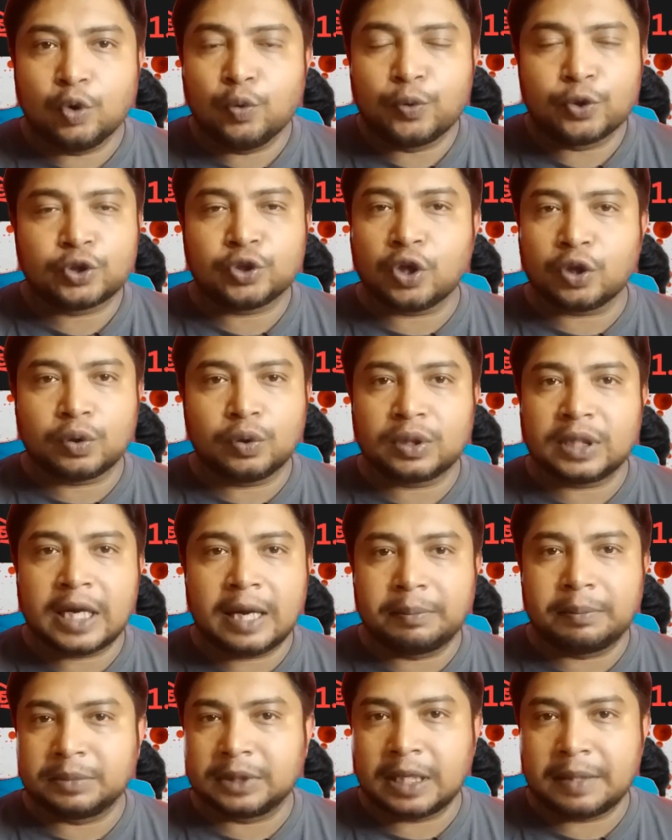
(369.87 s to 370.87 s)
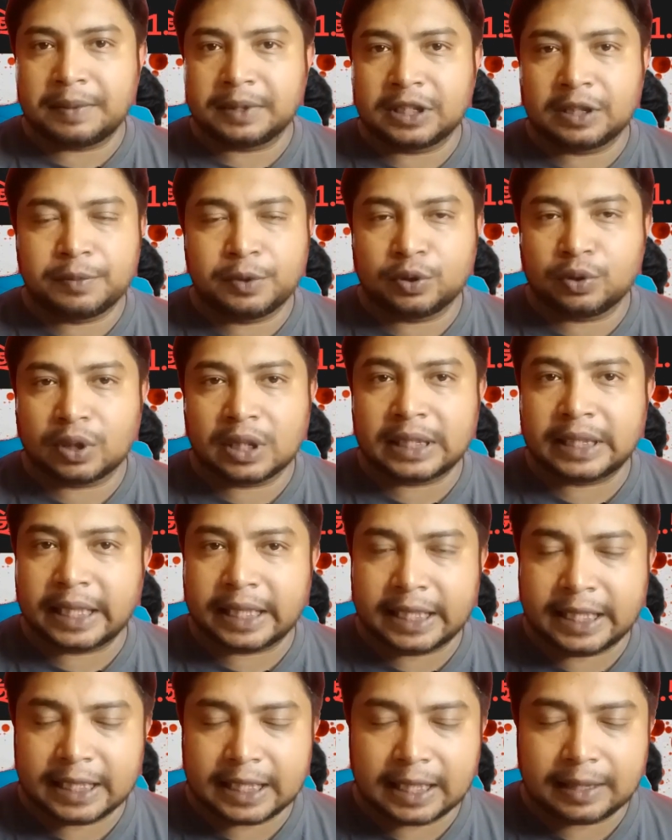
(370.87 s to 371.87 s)
উপসর্গটা আমরা আমাদের ভিতরে
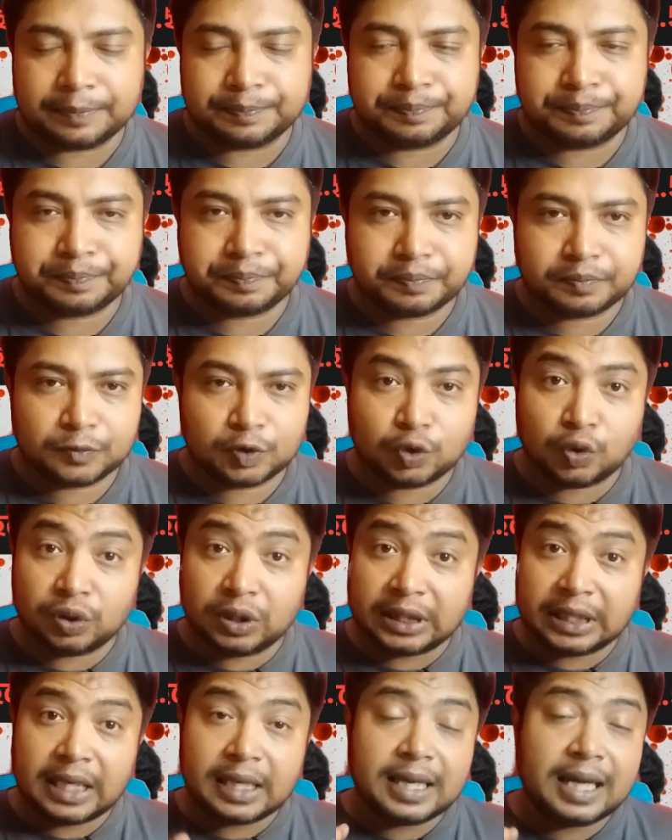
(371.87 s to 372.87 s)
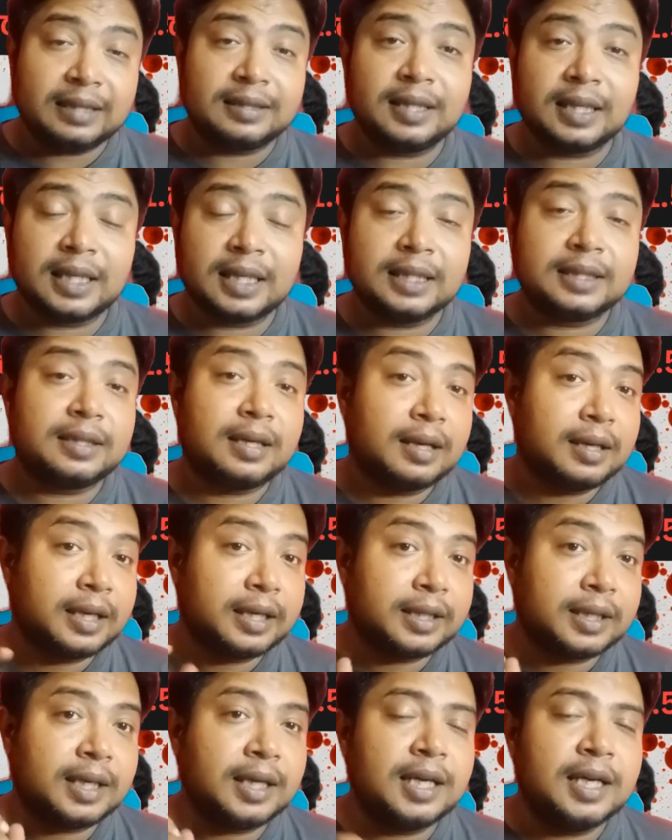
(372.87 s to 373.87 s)
দেখি না যদি এটা না থাকে তাহলে
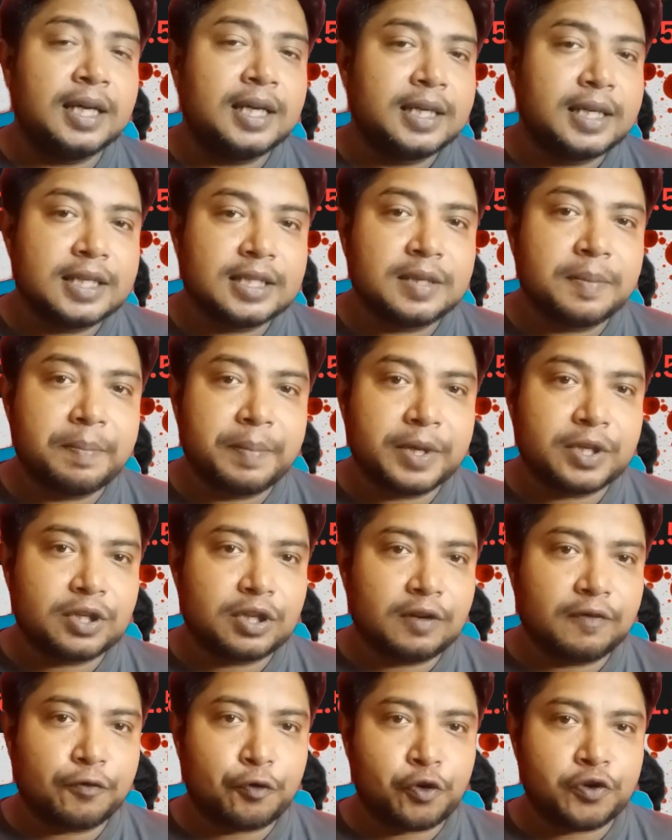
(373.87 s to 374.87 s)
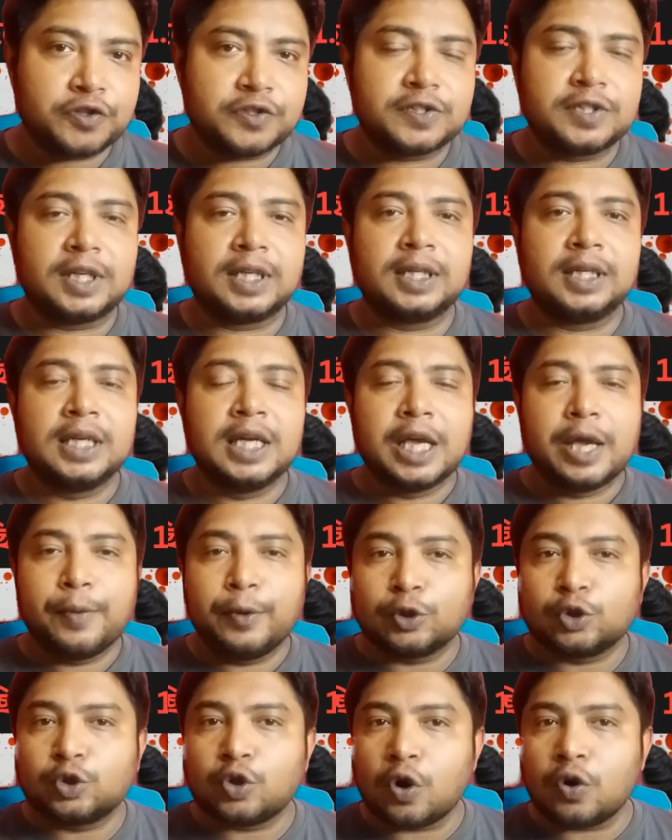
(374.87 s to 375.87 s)
এটা ইজ এ মেজার অফ কনসার্ন
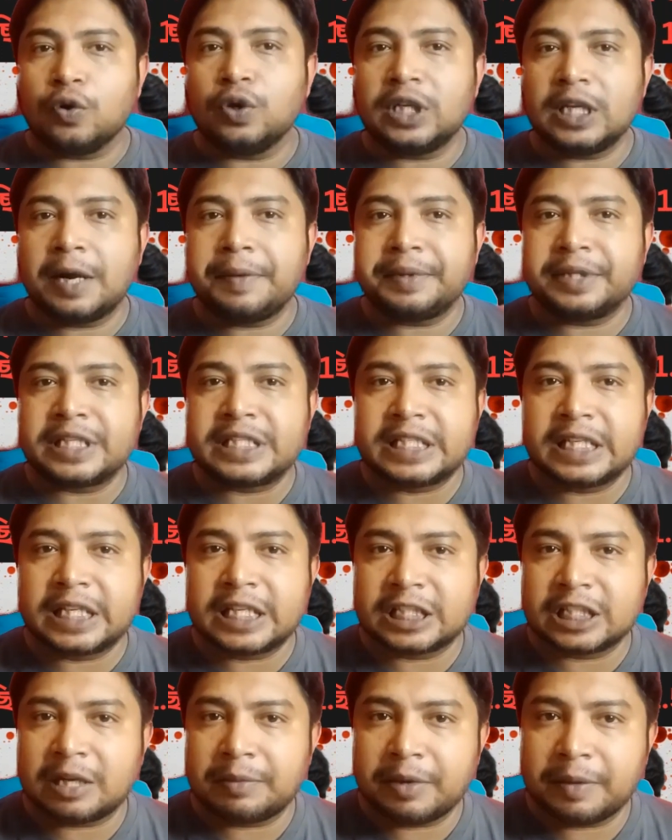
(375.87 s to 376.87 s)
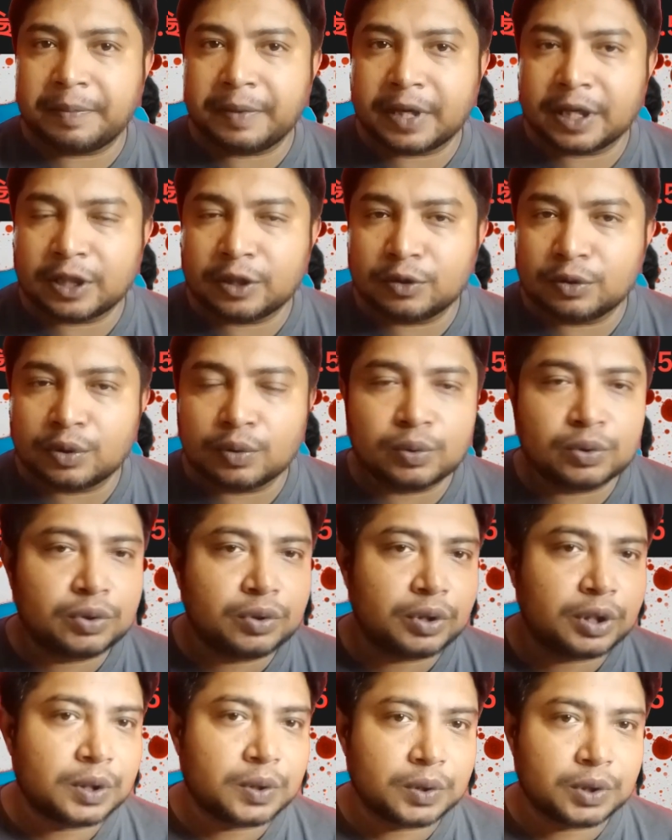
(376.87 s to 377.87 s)
এবং তখনই আমাদের চিকিৎসার ব্যাপারে কিন্তু
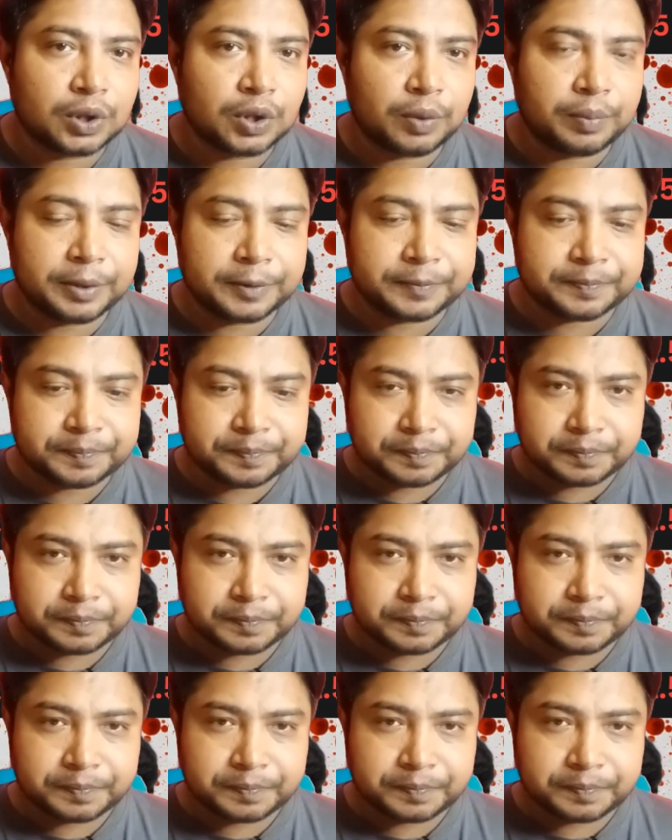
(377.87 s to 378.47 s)
উদ্যোগী হতে হবে